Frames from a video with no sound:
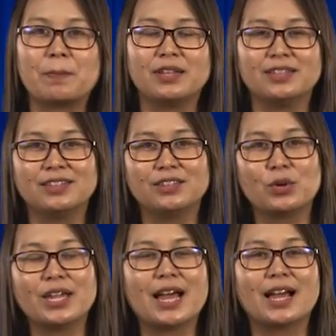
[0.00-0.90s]
เป็น
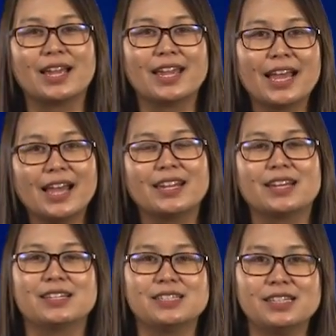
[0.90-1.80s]
ตัวอย่างง่ายๆ
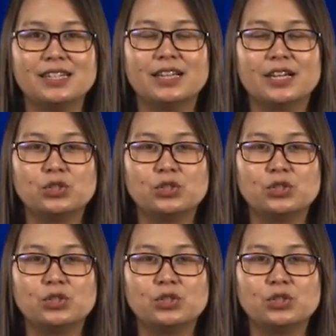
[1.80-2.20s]
นะคะที่